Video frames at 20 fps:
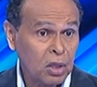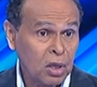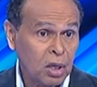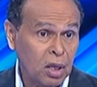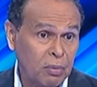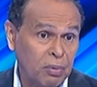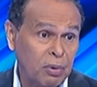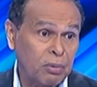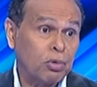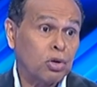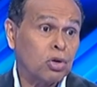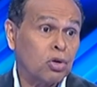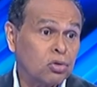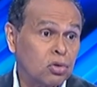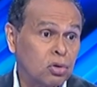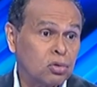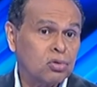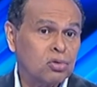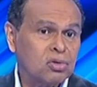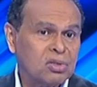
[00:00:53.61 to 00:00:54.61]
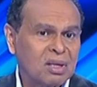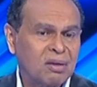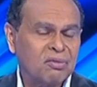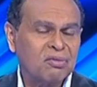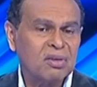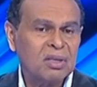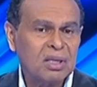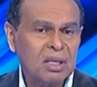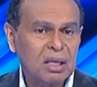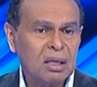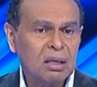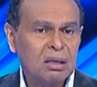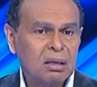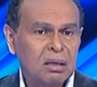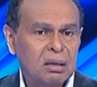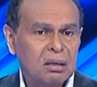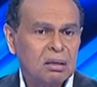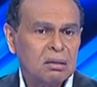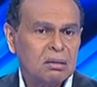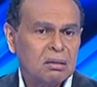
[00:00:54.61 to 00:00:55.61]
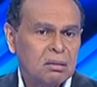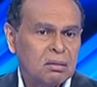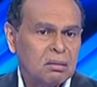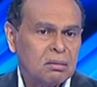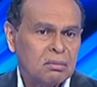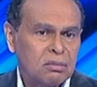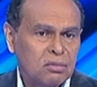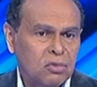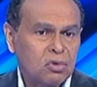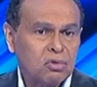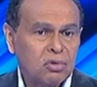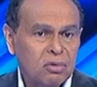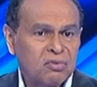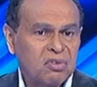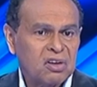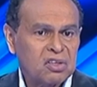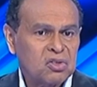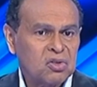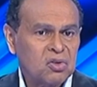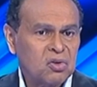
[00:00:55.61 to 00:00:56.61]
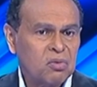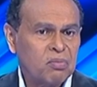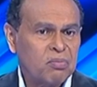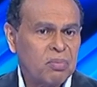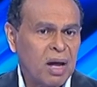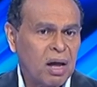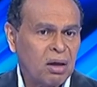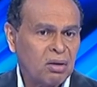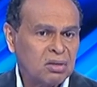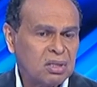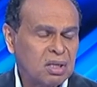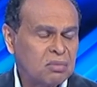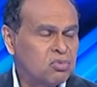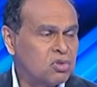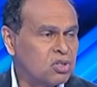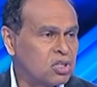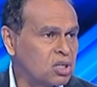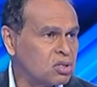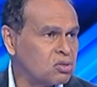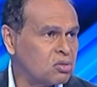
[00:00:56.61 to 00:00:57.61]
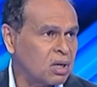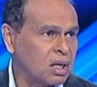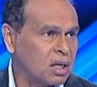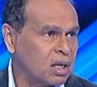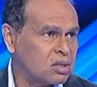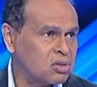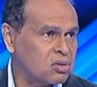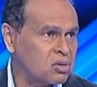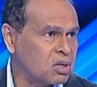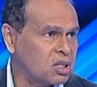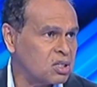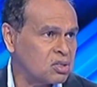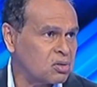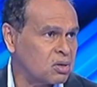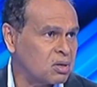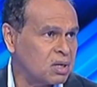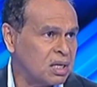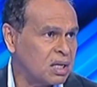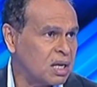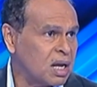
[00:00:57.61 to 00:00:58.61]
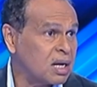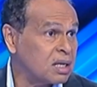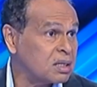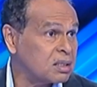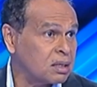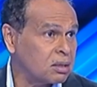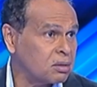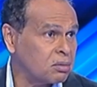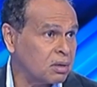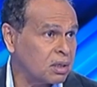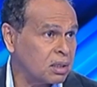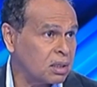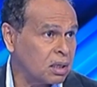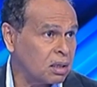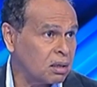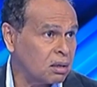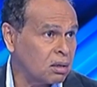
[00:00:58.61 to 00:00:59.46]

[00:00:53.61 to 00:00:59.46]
Et puis, bien entendu, ça finit de toute façon par déboucher sur les questions qui sont liées à l'insécurité.